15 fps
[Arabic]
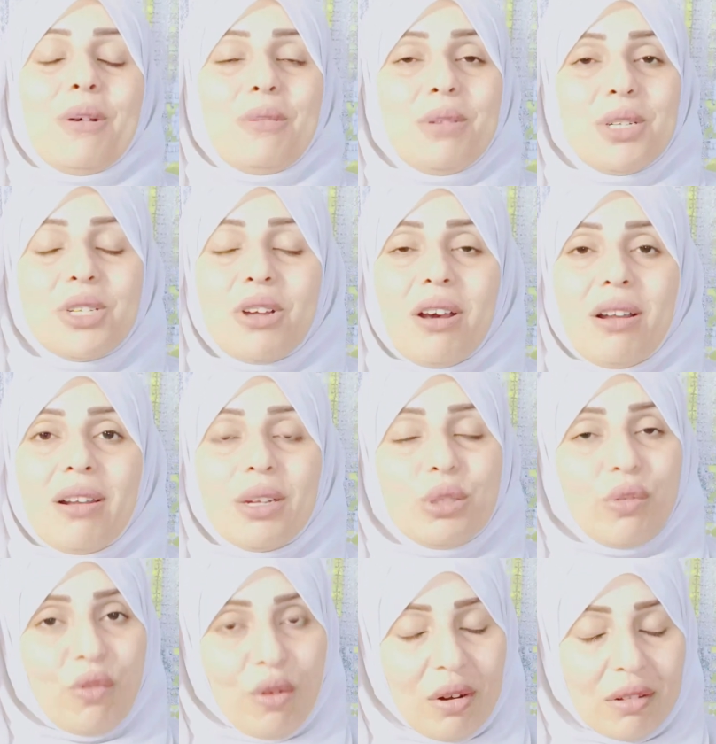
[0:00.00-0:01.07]
وان شاء الله
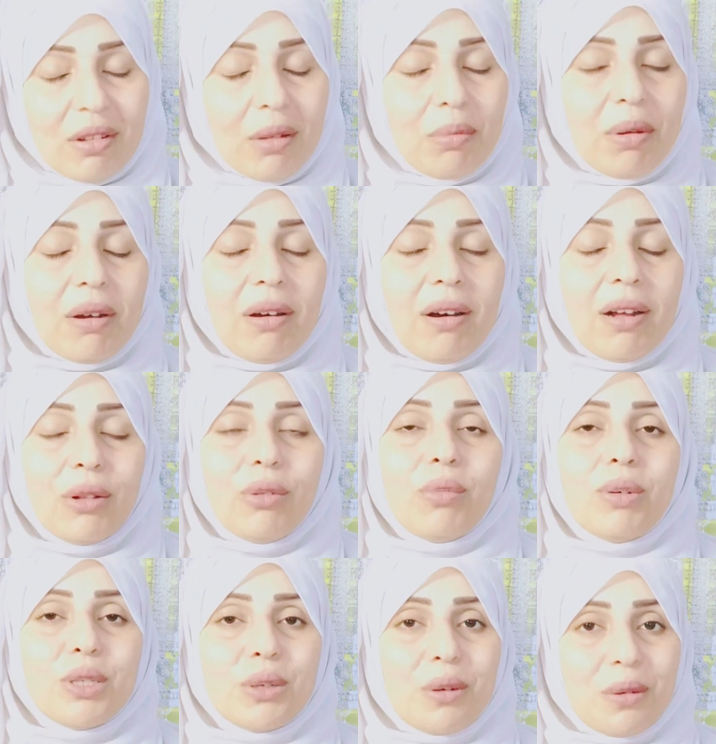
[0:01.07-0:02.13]
اشوف كل التطبيقات
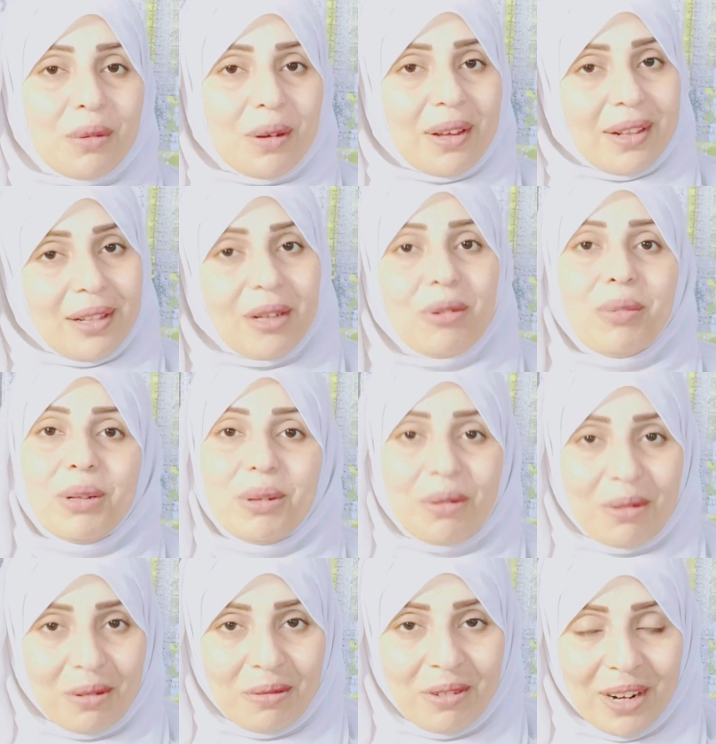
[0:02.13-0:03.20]
وبشكركم جدا
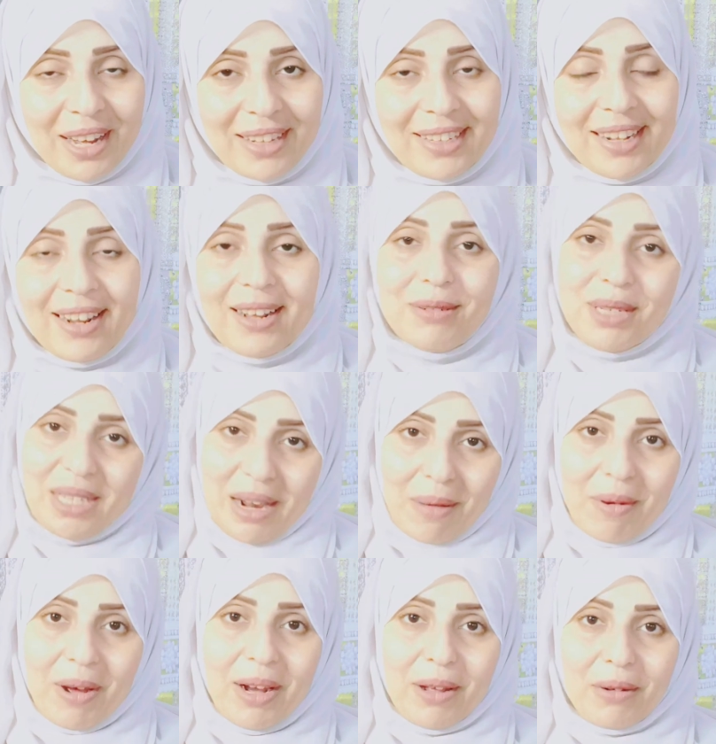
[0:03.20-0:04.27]
وبترككم في رعايه الله
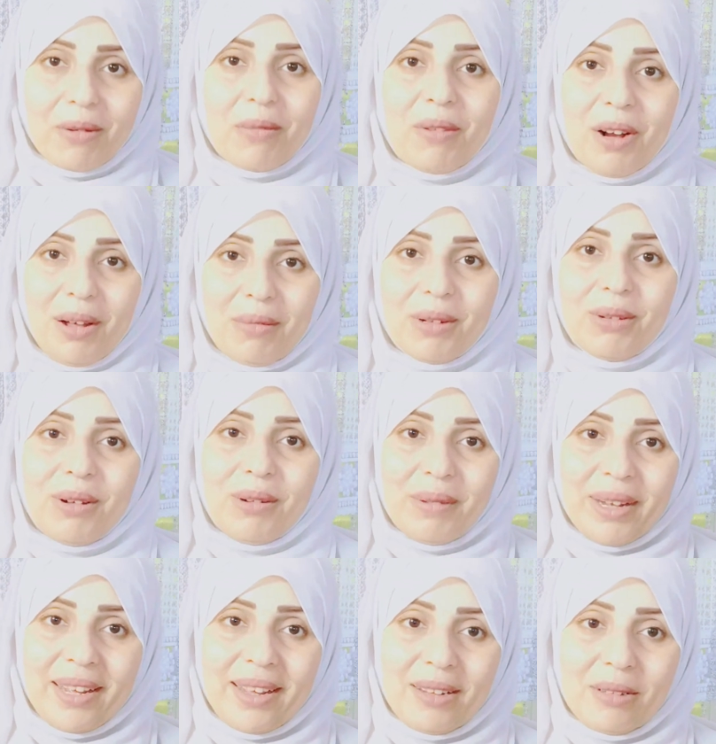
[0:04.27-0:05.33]
والسلام عليكم ورحمه الله
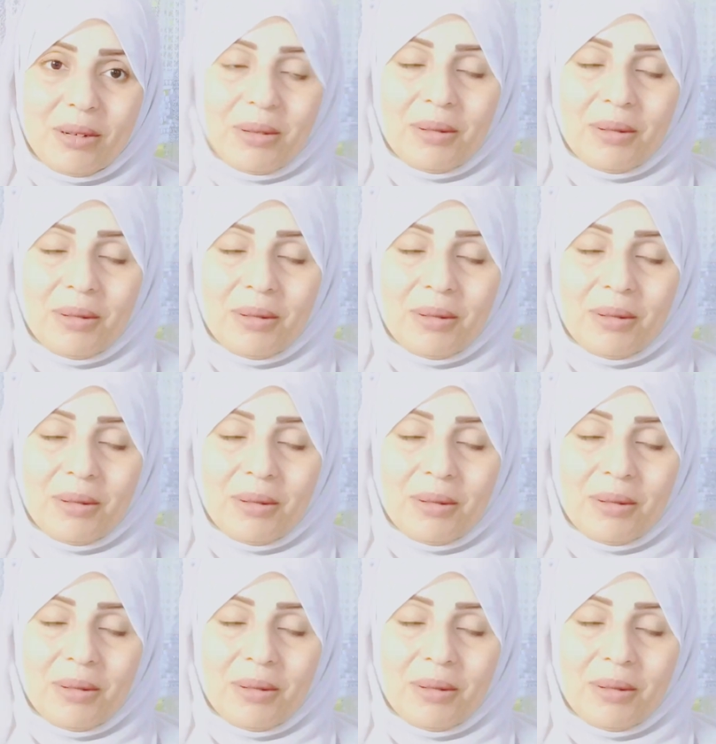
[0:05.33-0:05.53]
وبركاته